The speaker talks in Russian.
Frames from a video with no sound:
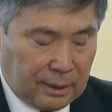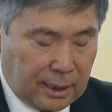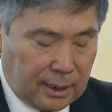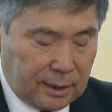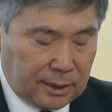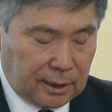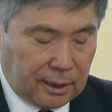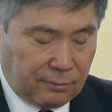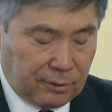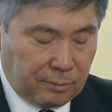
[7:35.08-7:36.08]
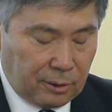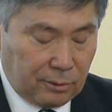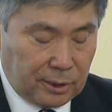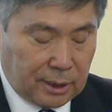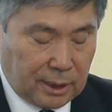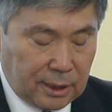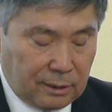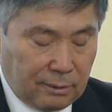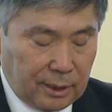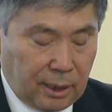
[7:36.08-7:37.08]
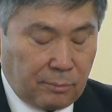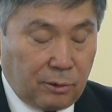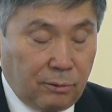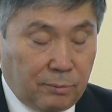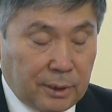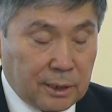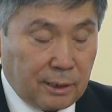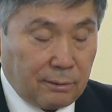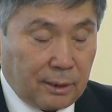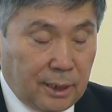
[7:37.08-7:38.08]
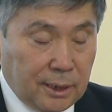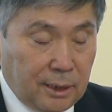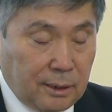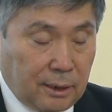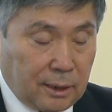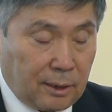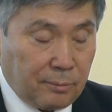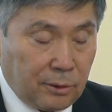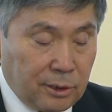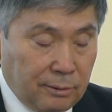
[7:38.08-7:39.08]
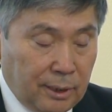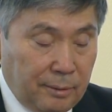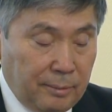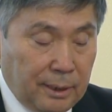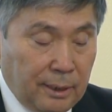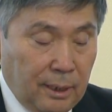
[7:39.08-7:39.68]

Данная цена формируется на основании объема поставок газа недропользователями